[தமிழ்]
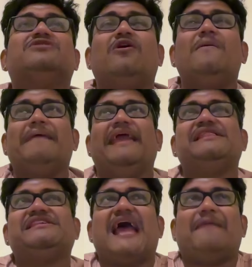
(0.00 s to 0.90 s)
சோ
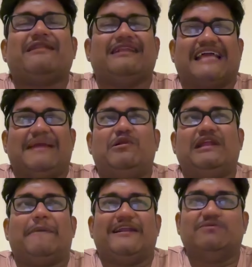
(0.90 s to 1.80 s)
பேஸ் சாப்டர் இந்த டைம்ல
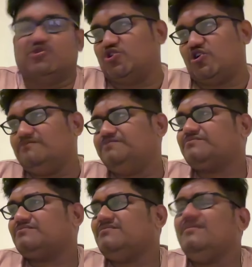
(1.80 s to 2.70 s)
நீங்க படிச்சு முடிச்சிருக்கணும்
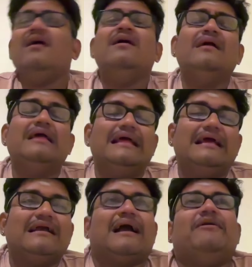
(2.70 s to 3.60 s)

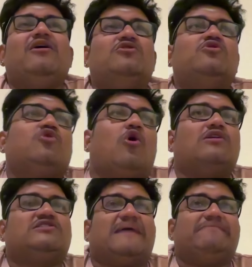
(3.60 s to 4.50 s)
கம்மிங் ஆன் டு
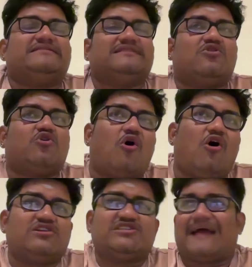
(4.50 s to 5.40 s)
கோர் சாப்டர்ஸ் இந்த
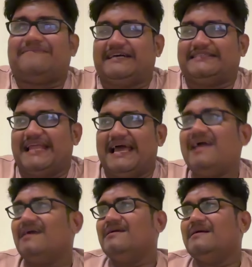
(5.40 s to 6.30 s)
கோர் சாப்டர்ஸ்ல
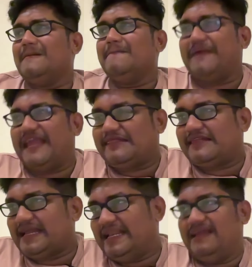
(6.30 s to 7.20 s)

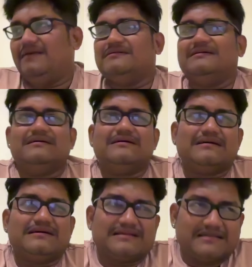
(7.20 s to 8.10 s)
பேசிக்கலி
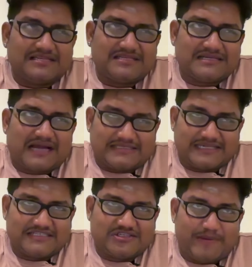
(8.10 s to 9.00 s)
ரிஸ்க்
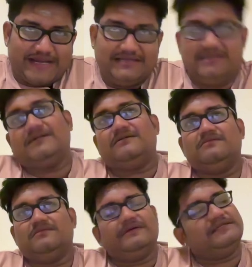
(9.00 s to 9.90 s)
அசஸ்மெண்ட்
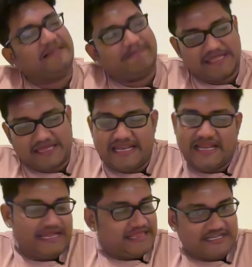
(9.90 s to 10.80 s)
இஸ் பேசிக்கலி
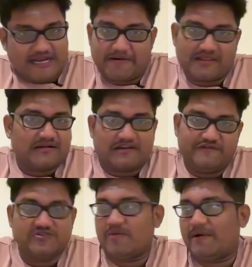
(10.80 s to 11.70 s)
அன் ஈஸி சாப்டர் தான்
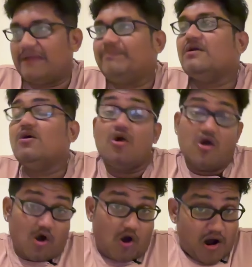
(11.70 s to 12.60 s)
டஃப் சொல்ல மாட்டேன்
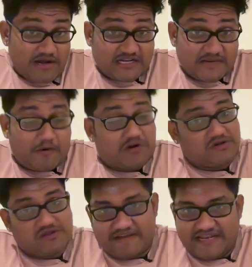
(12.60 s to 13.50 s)
ஆடிட் ரிப்போர்ட்
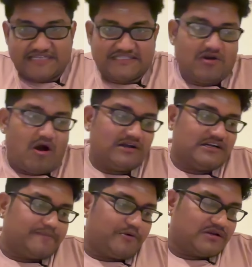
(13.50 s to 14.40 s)
இஸ் ஆல்சோ வெரி ஈஸி
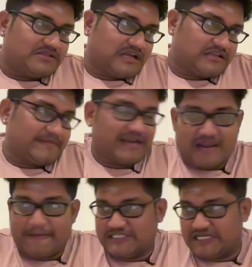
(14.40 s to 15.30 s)
ஆடிட் ரிப்போர்ட் ரிஸ்க் அசஸ்மெண்ட்
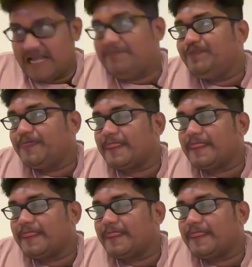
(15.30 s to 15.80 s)
நல்லா படிச்சுக்கங்க